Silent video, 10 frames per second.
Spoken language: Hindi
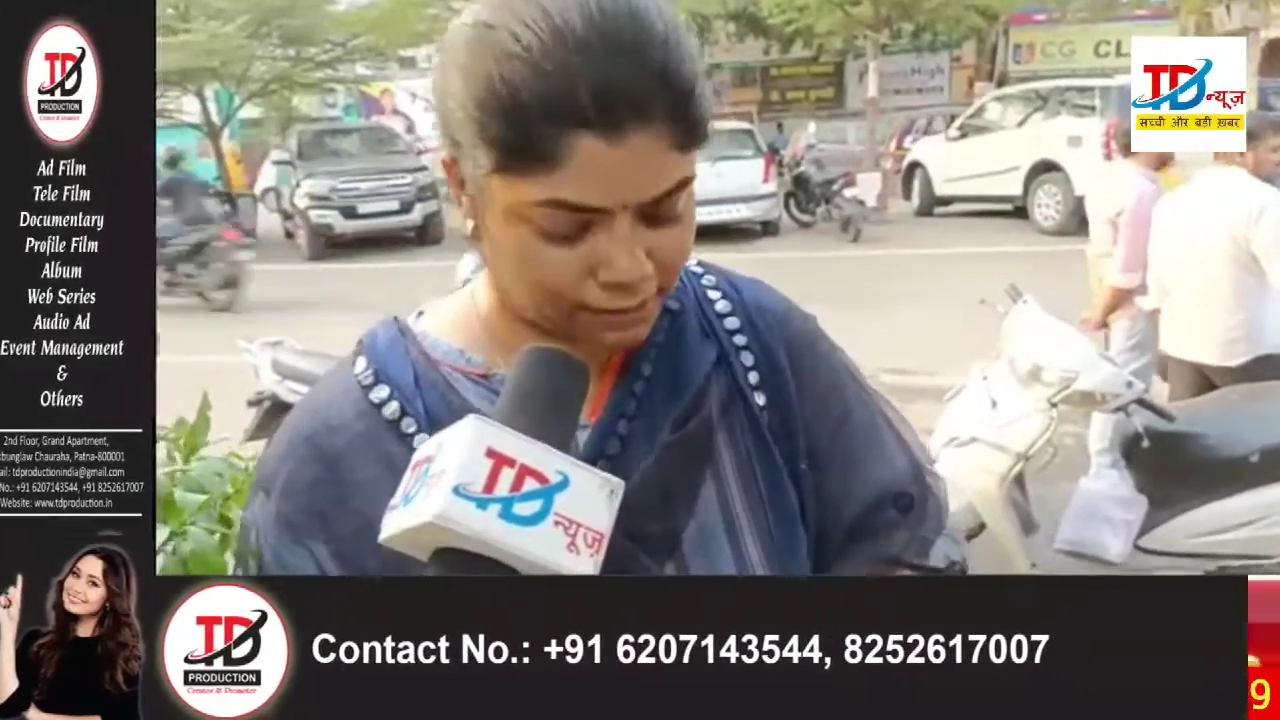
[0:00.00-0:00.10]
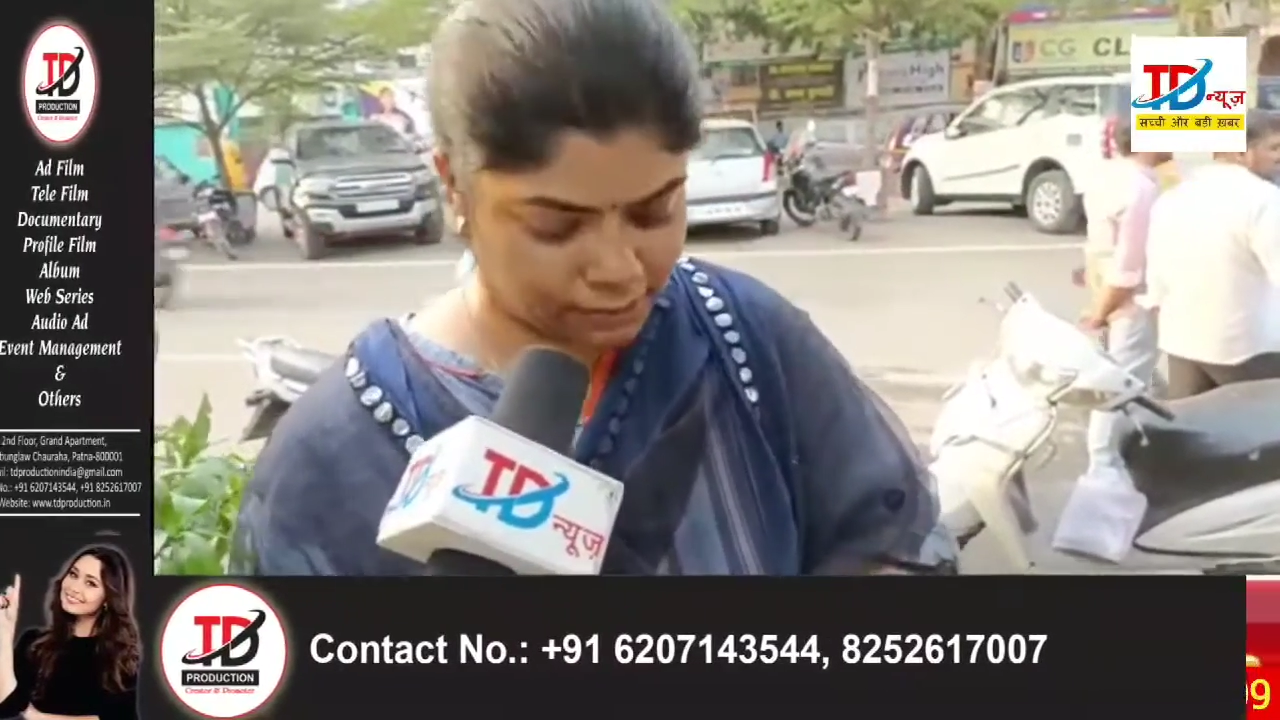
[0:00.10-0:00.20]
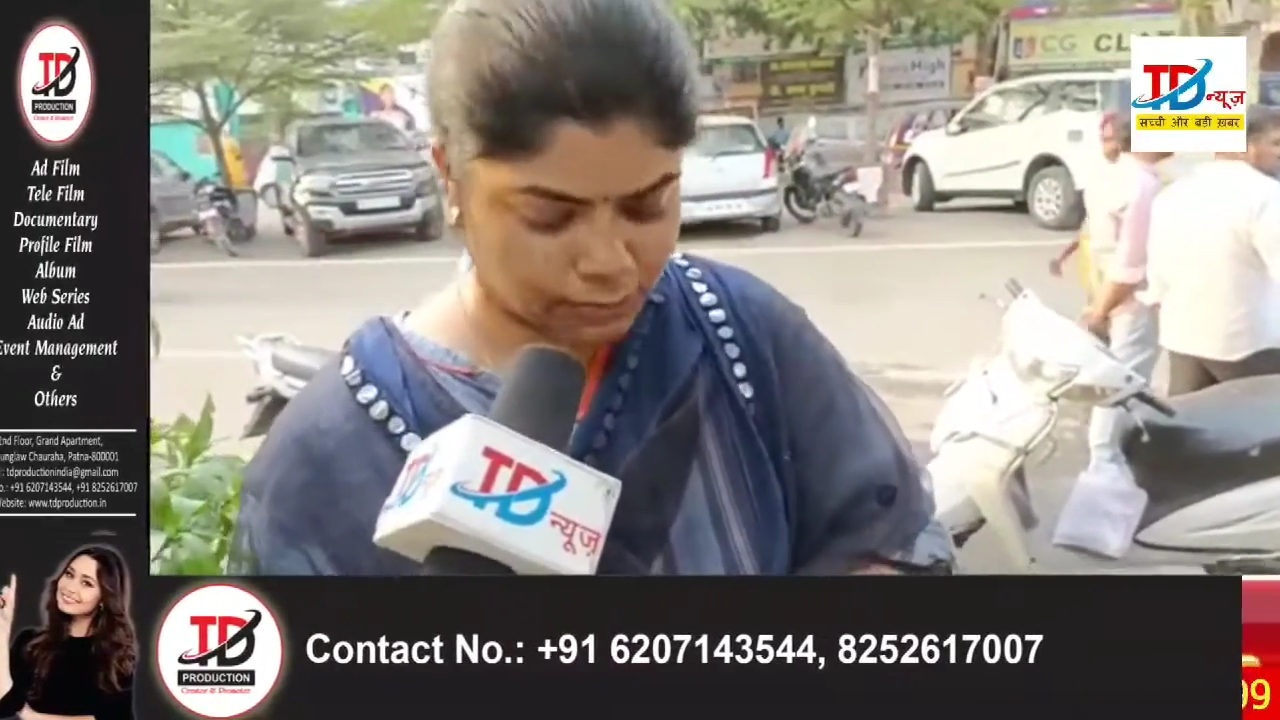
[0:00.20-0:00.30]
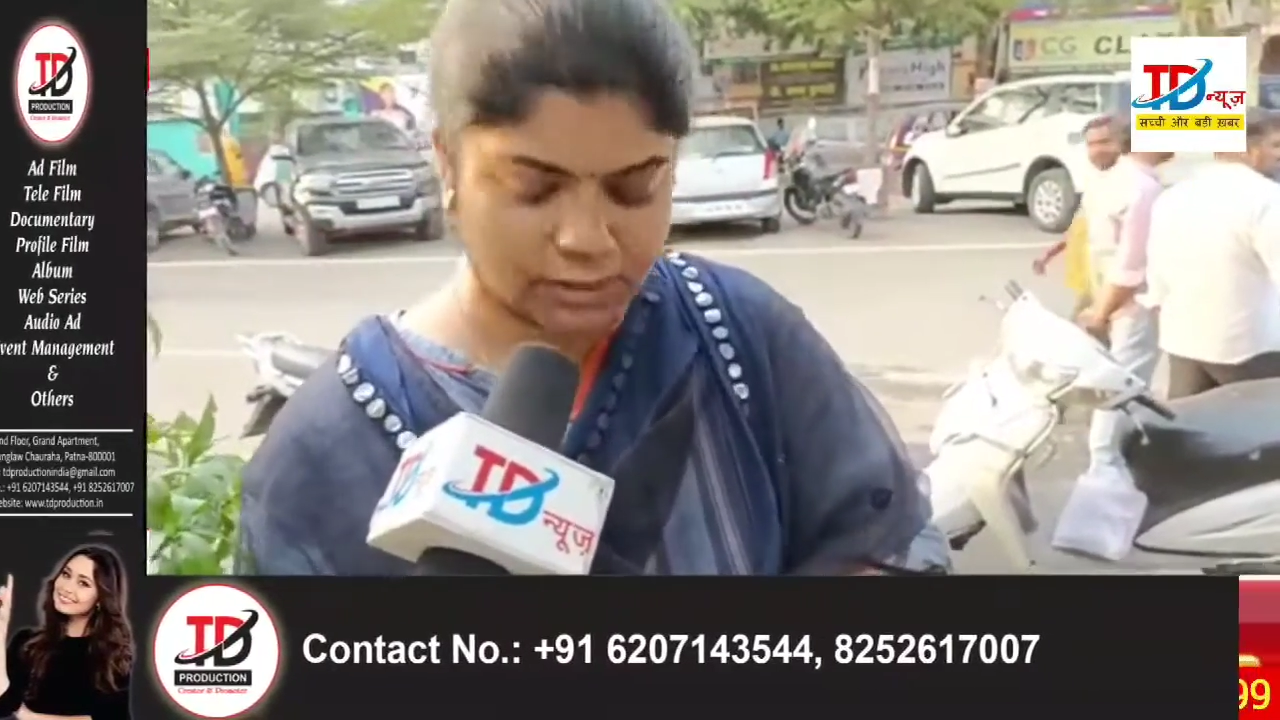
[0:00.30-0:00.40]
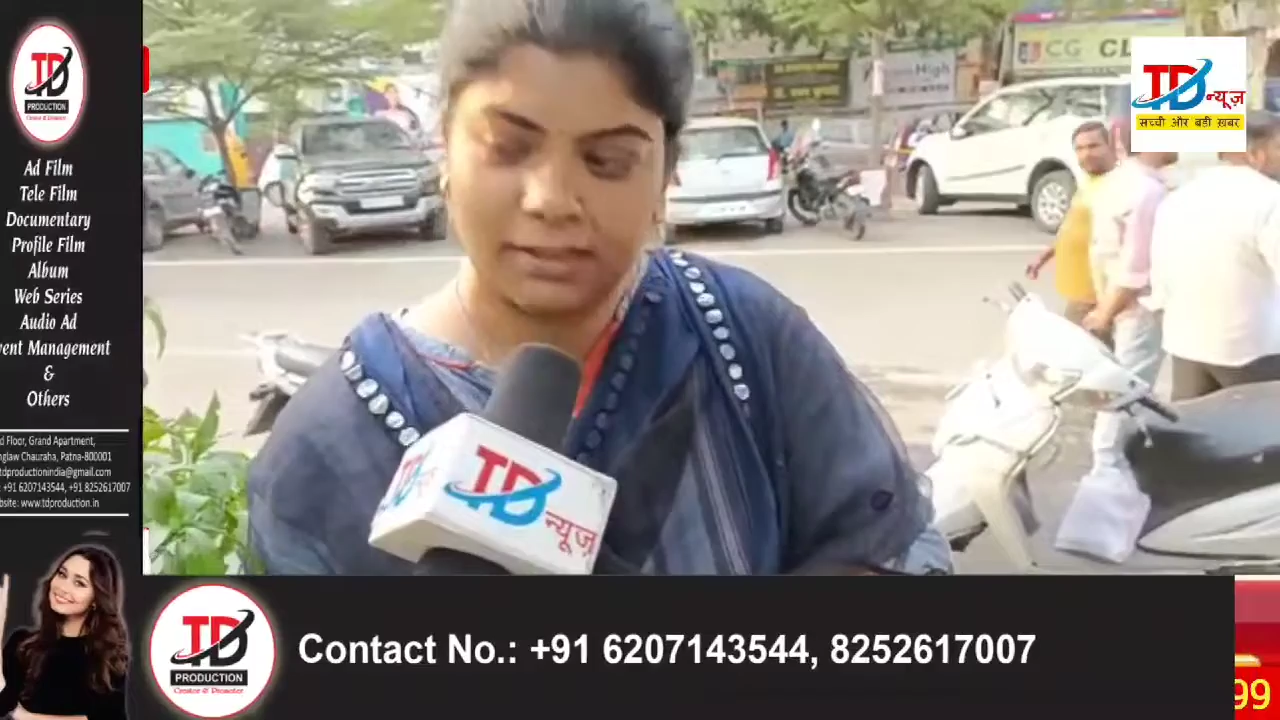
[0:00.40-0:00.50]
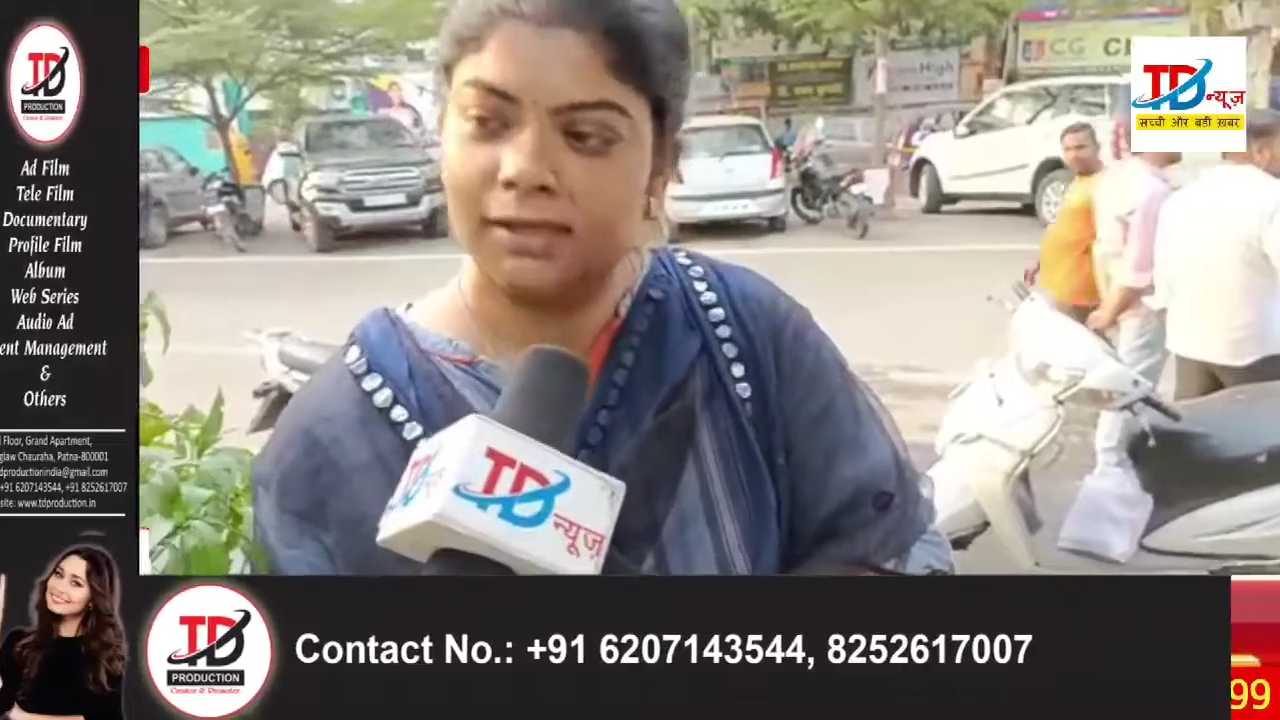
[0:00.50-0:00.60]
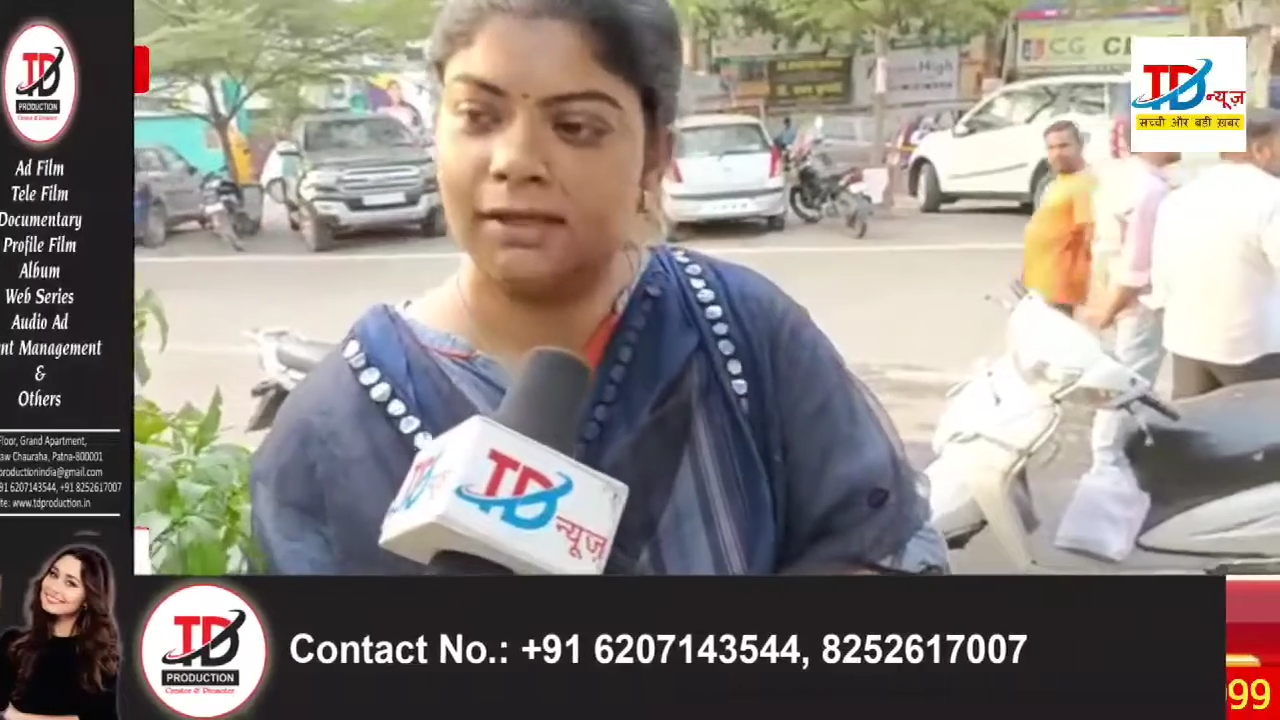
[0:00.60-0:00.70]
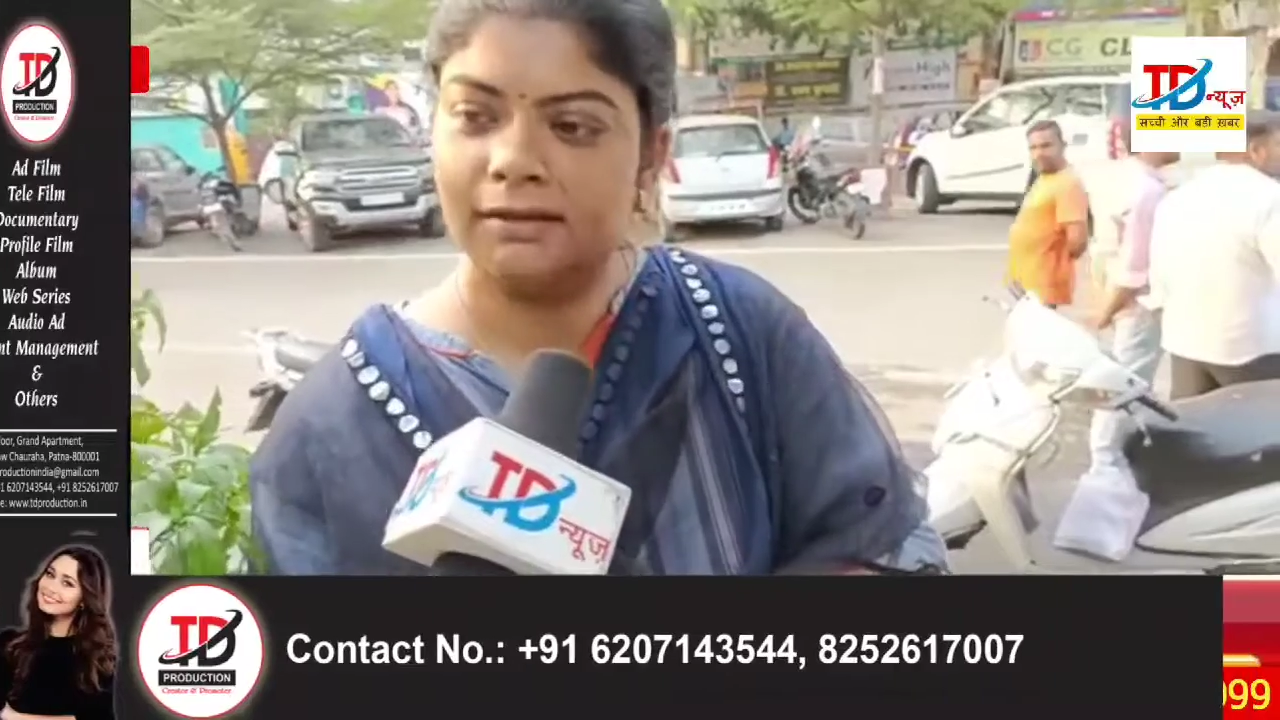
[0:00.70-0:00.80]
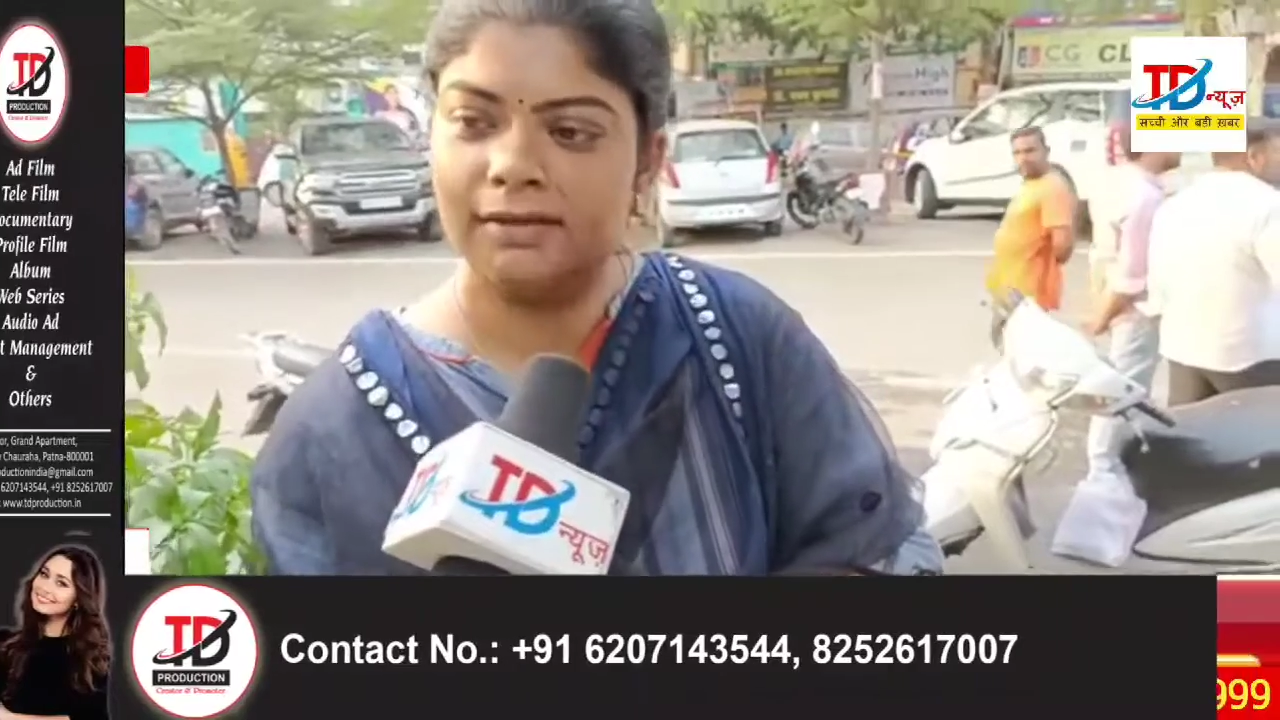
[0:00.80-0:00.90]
तो इसलिए